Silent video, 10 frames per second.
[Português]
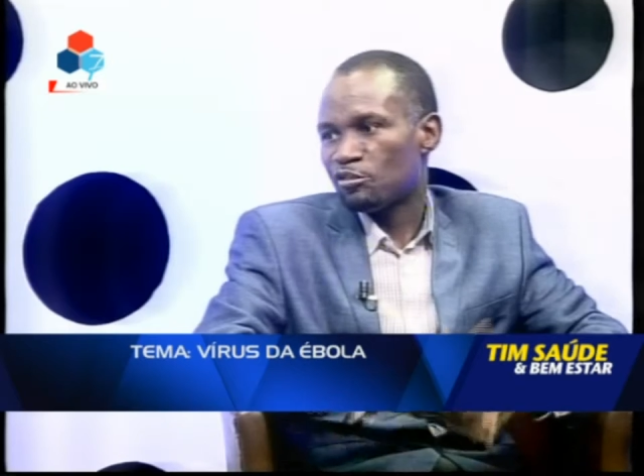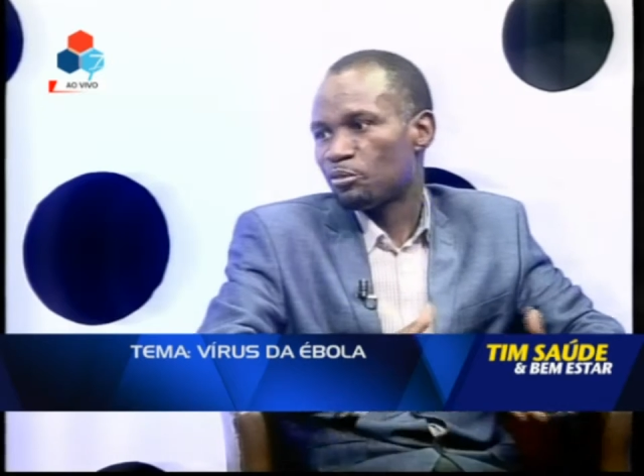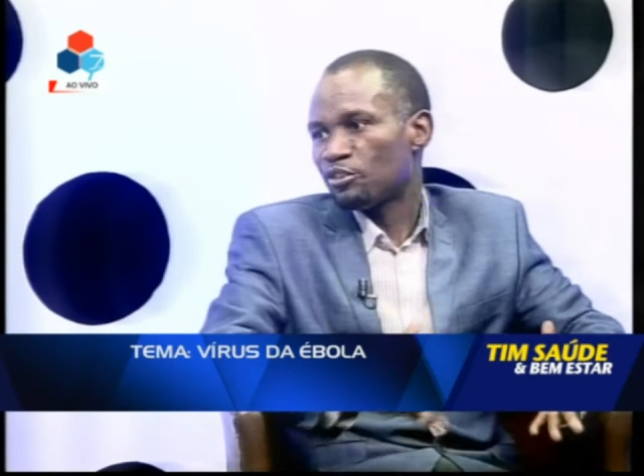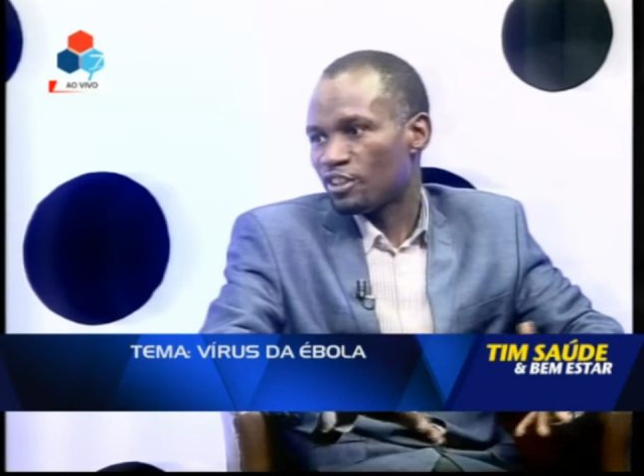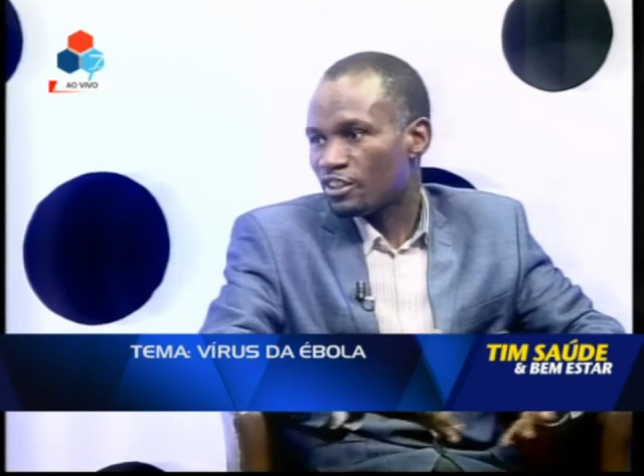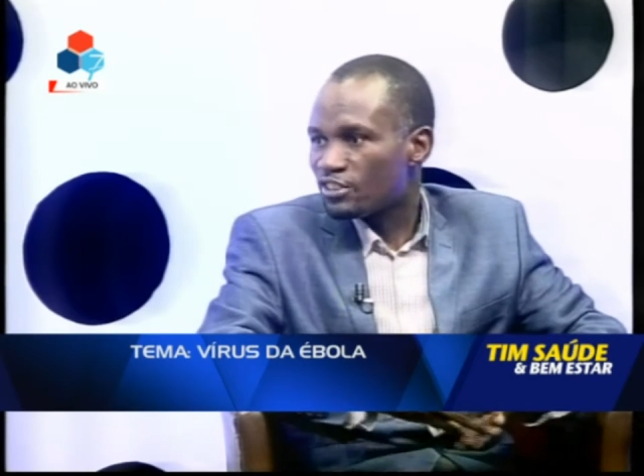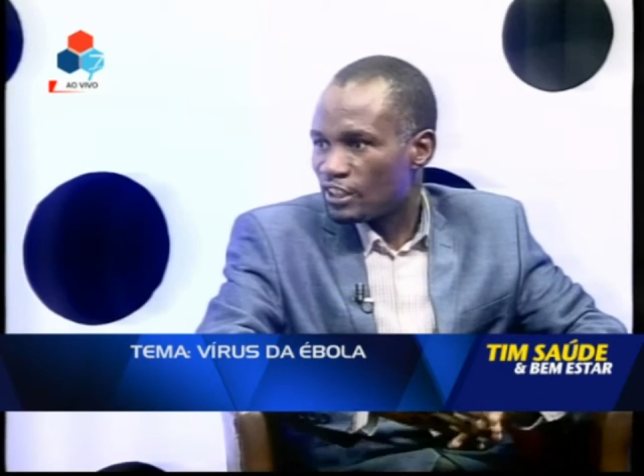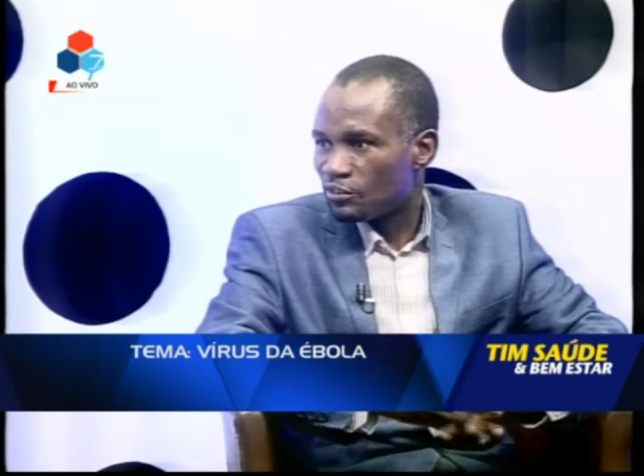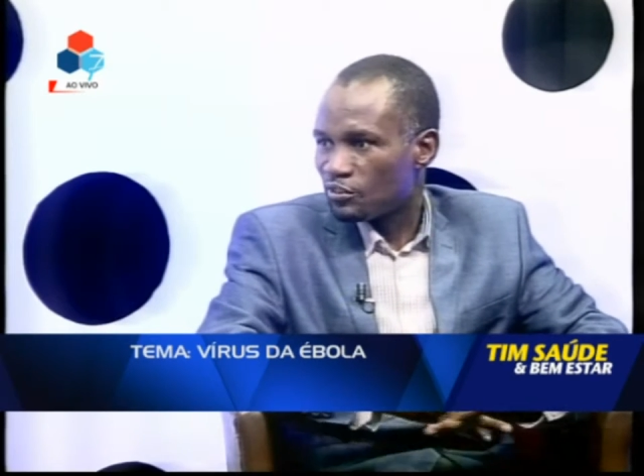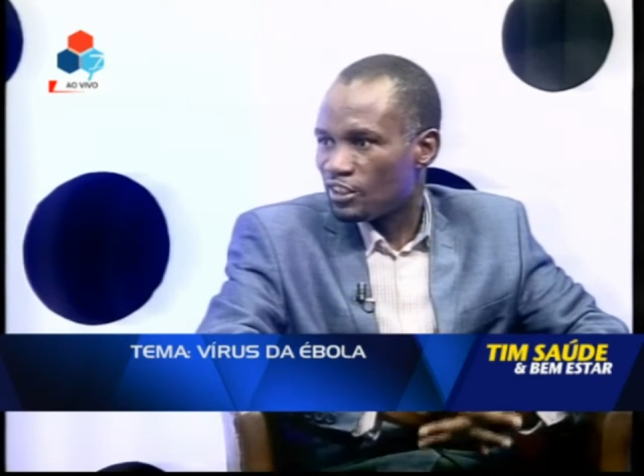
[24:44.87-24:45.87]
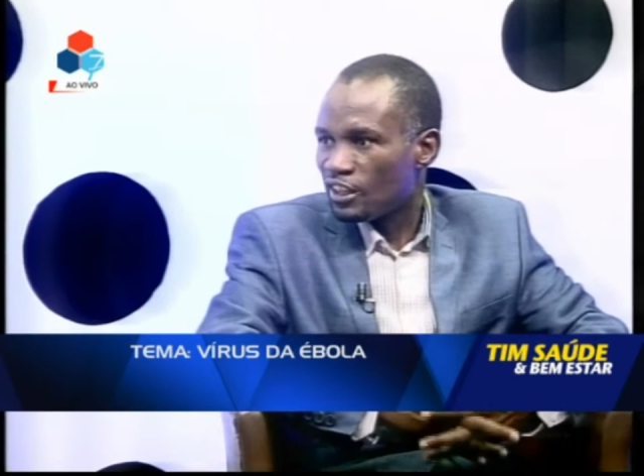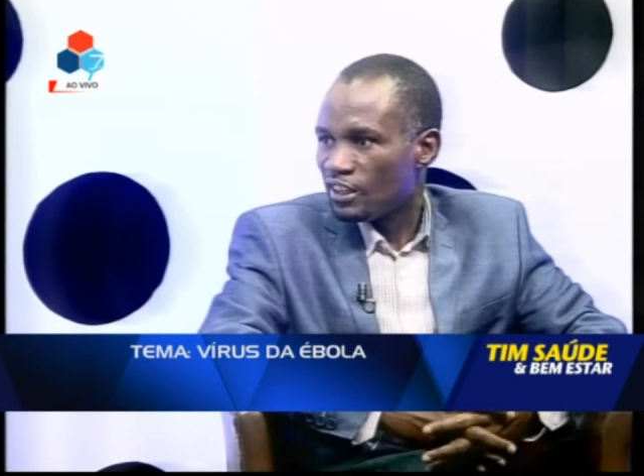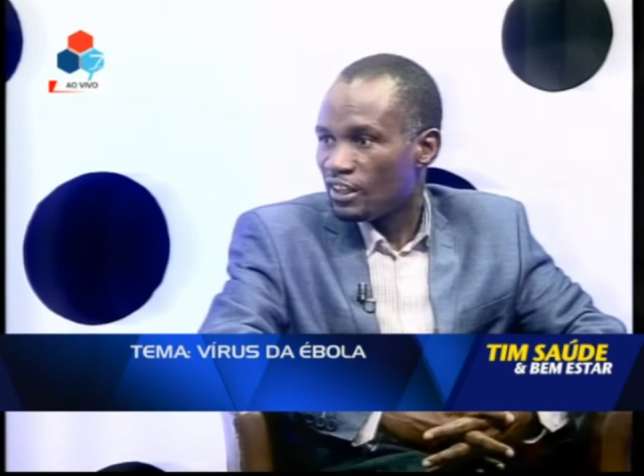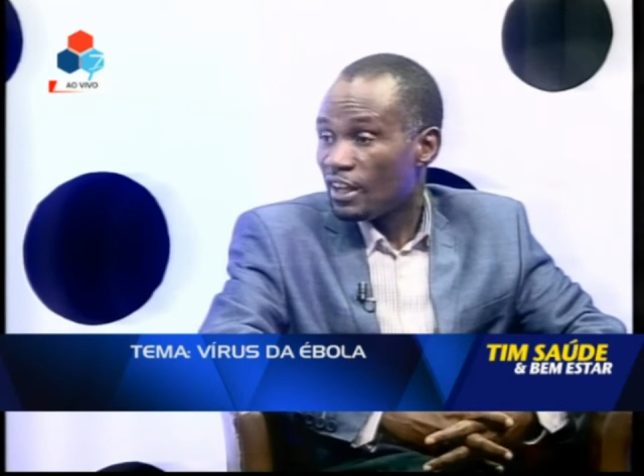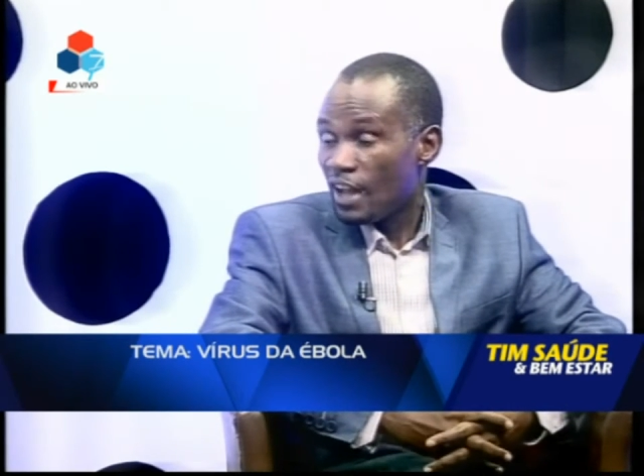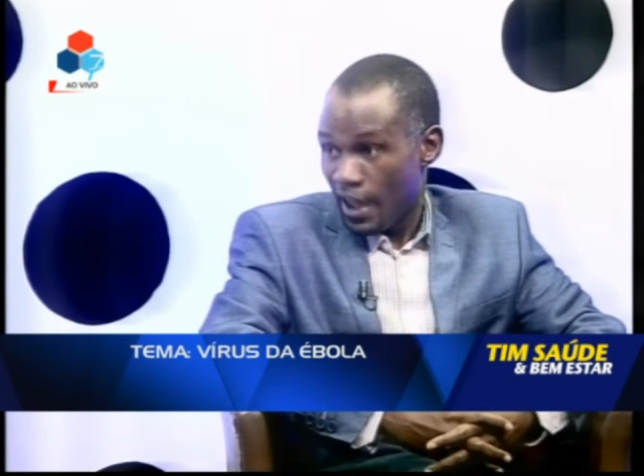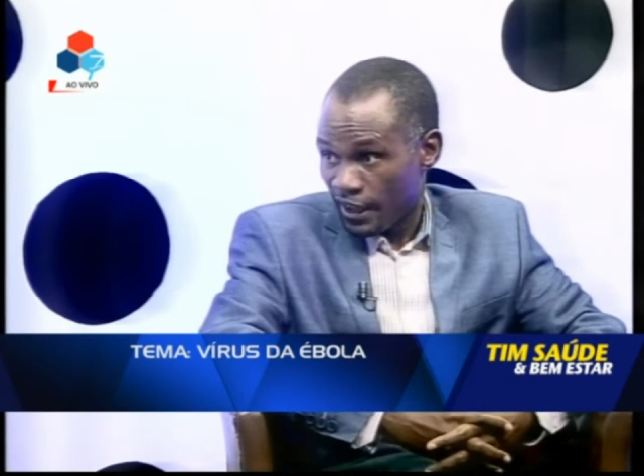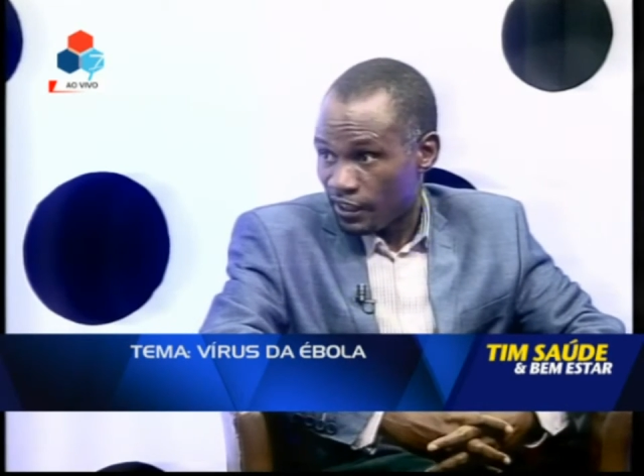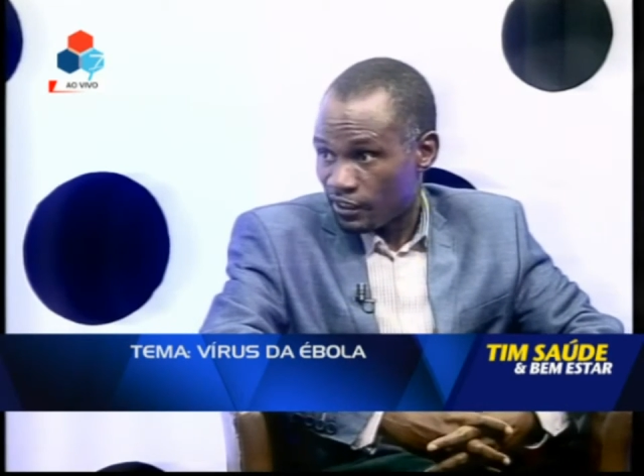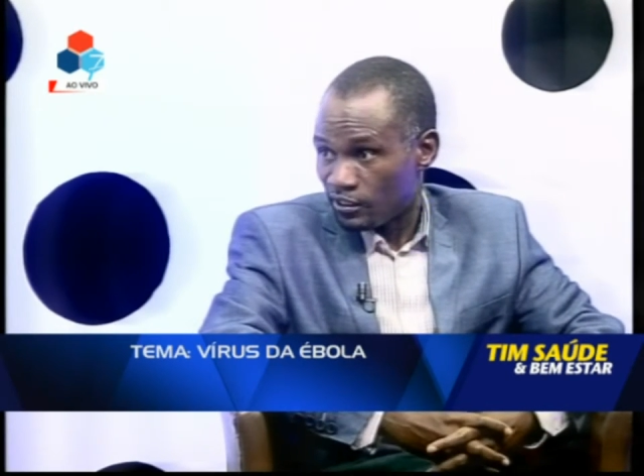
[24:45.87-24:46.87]
poderia ser a via
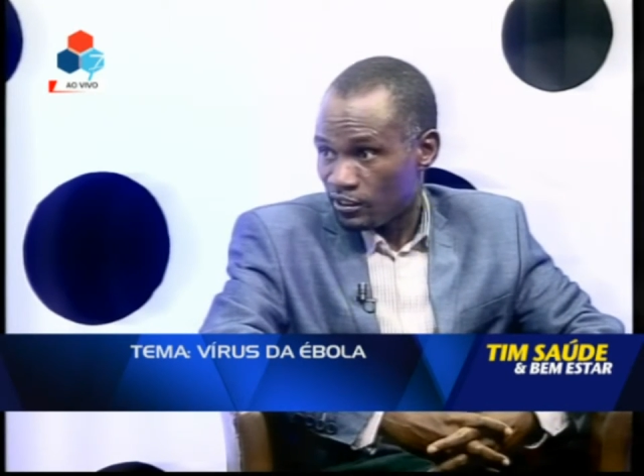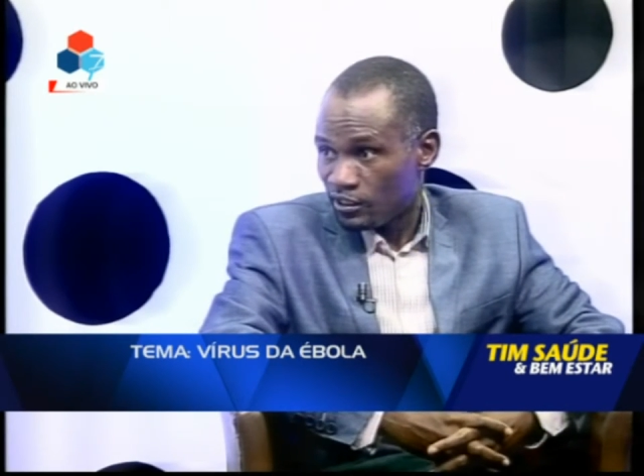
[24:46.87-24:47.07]
aérea.